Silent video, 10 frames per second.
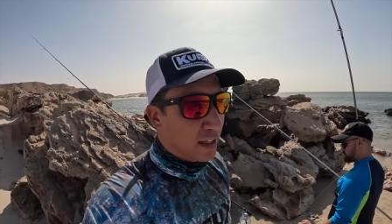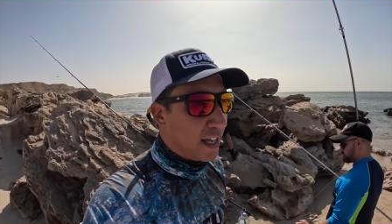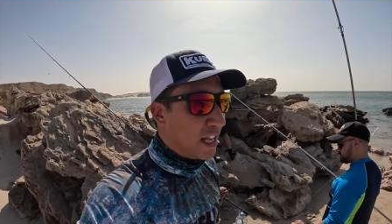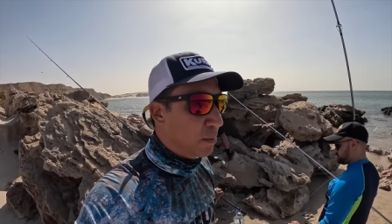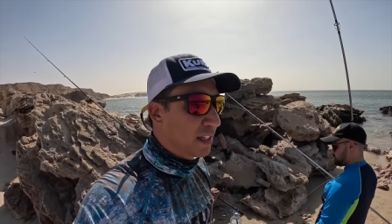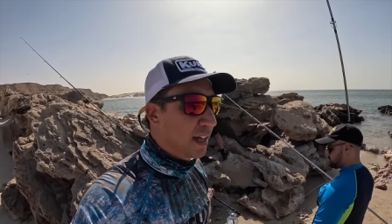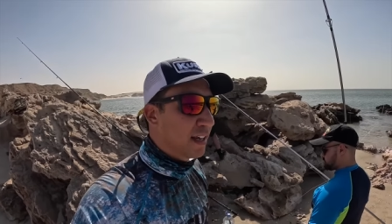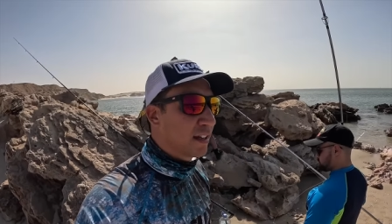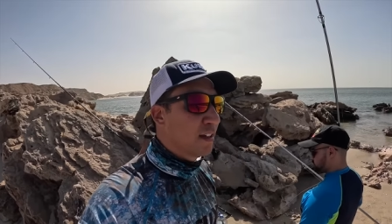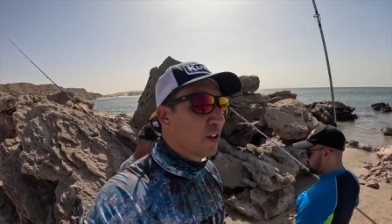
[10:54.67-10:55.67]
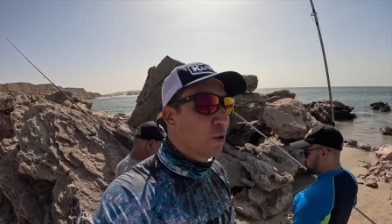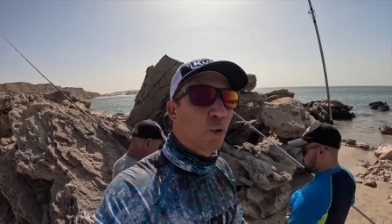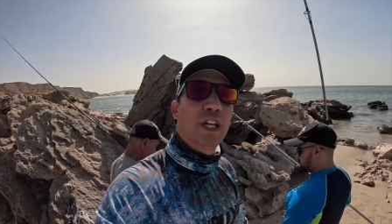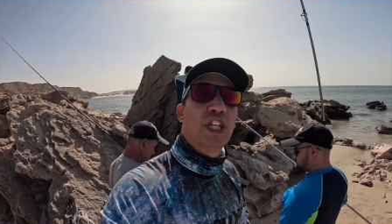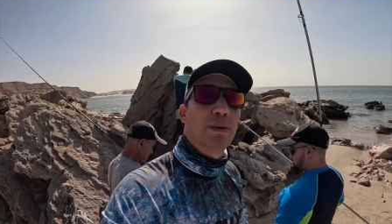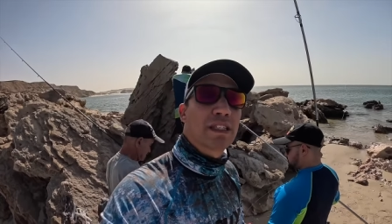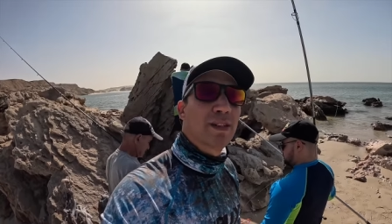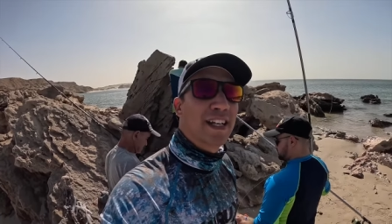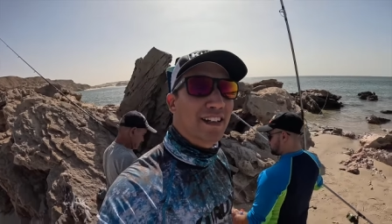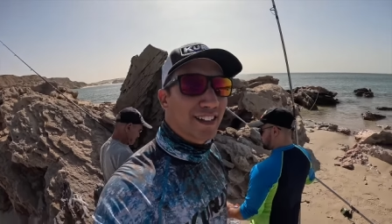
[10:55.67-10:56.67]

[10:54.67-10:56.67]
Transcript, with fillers: الكريمه ديالك والله يجيبها سمينه